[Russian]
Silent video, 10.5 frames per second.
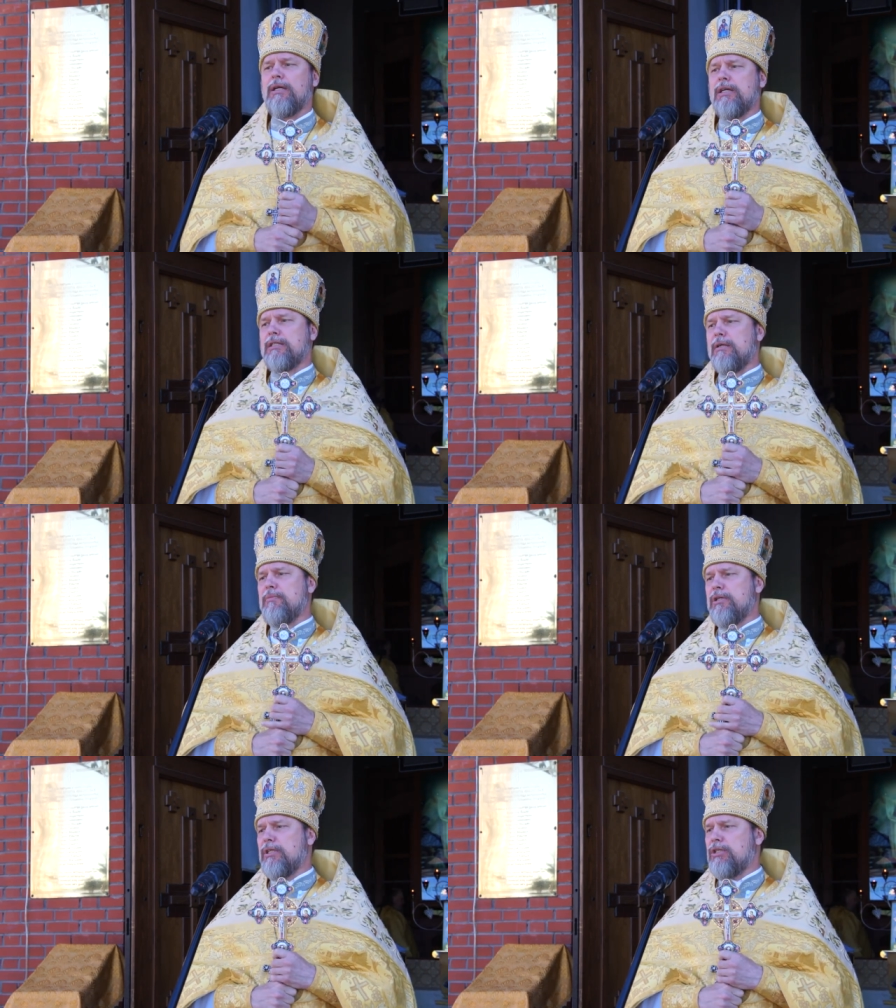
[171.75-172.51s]
если
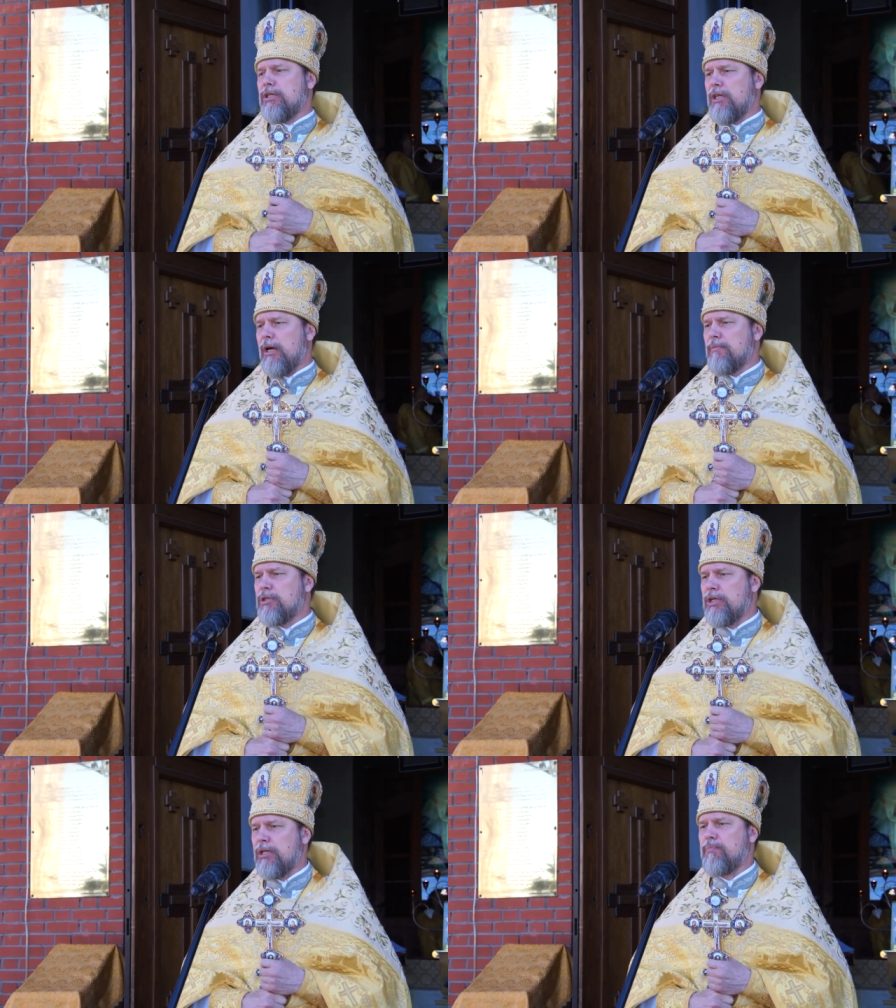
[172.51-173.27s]
мы не начинаем
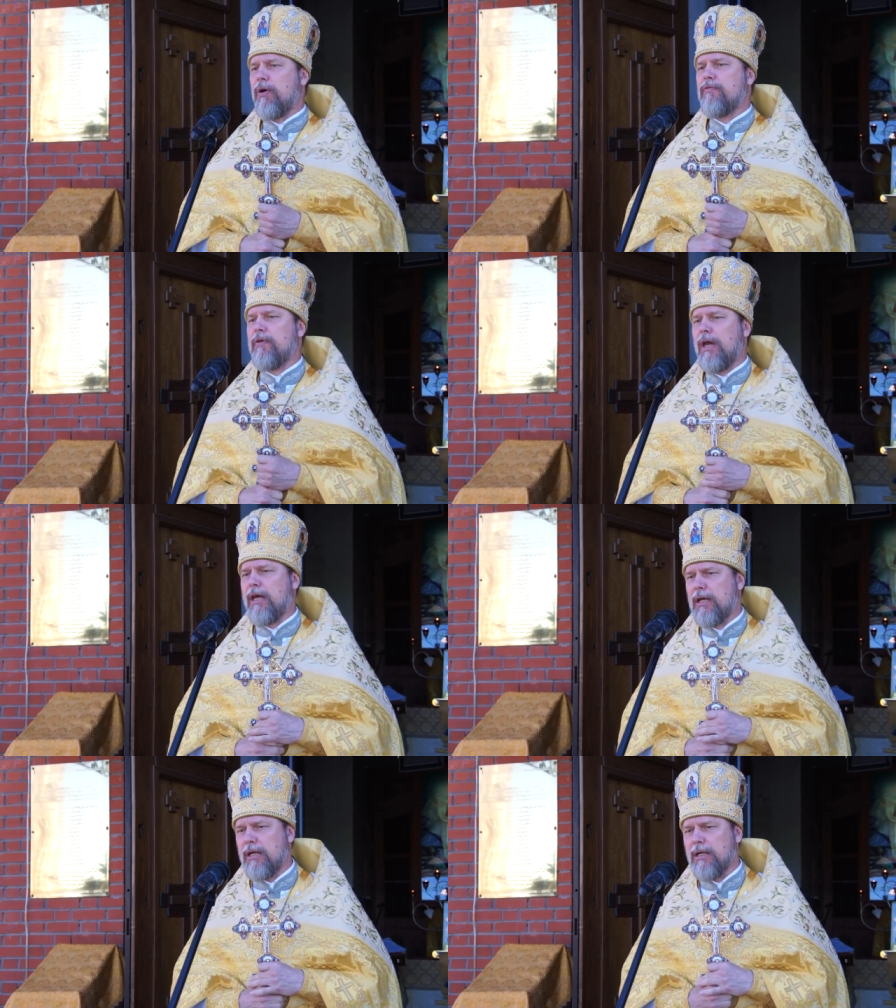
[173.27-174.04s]
жить по
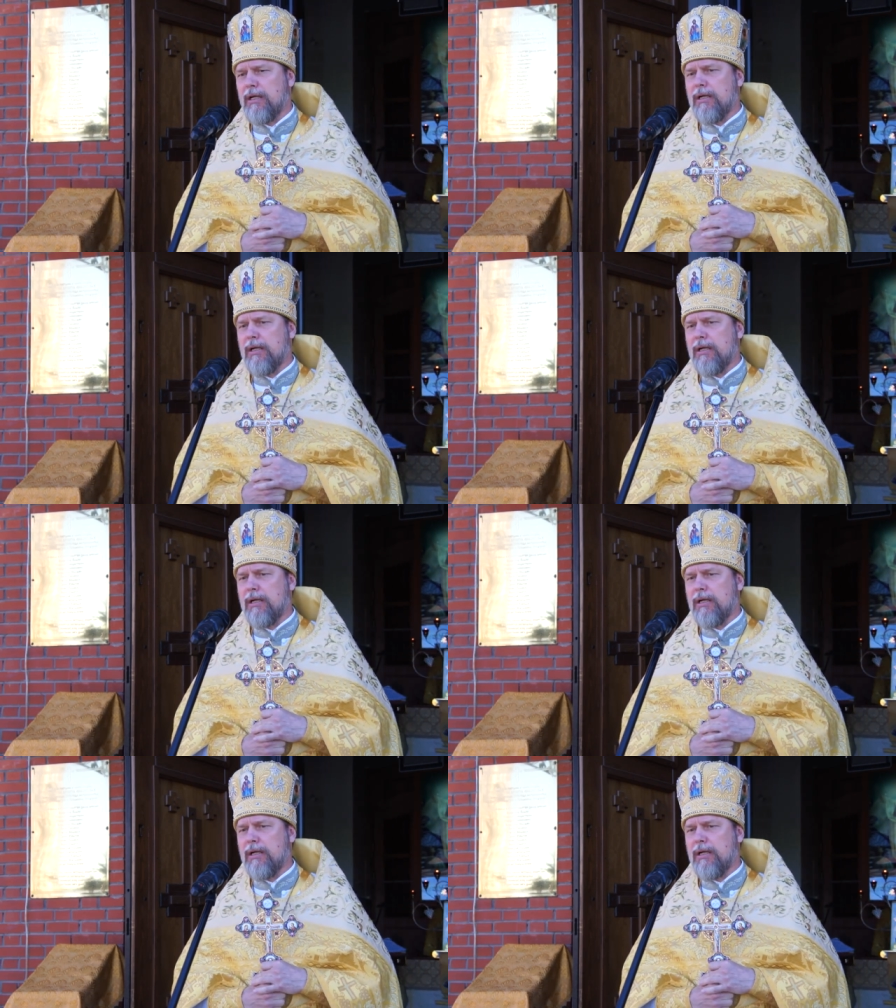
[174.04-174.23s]
вере –